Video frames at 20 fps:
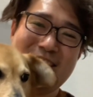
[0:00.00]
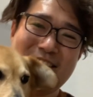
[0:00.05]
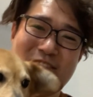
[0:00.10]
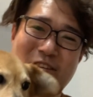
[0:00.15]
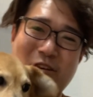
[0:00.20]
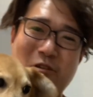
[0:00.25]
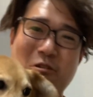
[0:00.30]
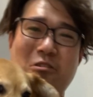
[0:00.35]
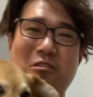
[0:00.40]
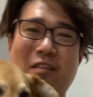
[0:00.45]

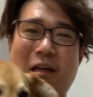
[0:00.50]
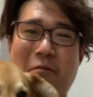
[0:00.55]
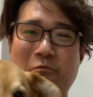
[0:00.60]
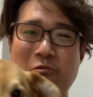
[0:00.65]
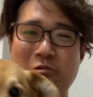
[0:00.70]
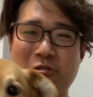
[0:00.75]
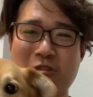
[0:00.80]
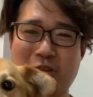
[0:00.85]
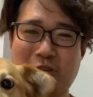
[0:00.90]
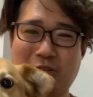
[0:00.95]
ということで、
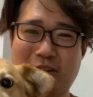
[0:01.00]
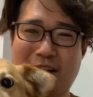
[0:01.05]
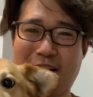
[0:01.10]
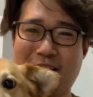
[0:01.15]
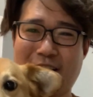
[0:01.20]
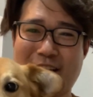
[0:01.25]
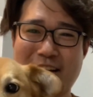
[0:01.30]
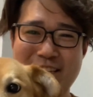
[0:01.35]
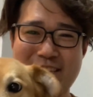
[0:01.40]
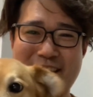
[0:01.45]
もうちょっと
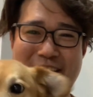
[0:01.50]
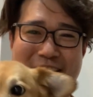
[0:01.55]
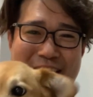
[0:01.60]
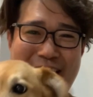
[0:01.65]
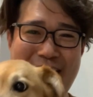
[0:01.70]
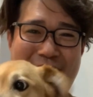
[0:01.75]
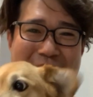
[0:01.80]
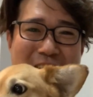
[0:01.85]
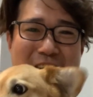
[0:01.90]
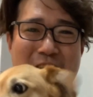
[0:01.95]
乾かしてか
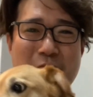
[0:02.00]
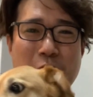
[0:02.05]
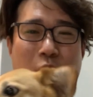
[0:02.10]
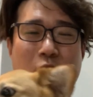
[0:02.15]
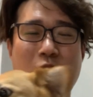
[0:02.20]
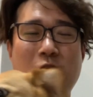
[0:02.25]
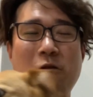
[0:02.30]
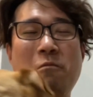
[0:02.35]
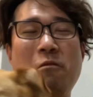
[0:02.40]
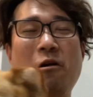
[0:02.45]
ら、
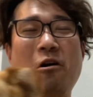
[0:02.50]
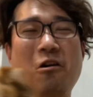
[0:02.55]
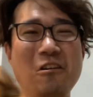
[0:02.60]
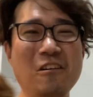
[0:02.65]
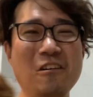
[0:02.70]
僕も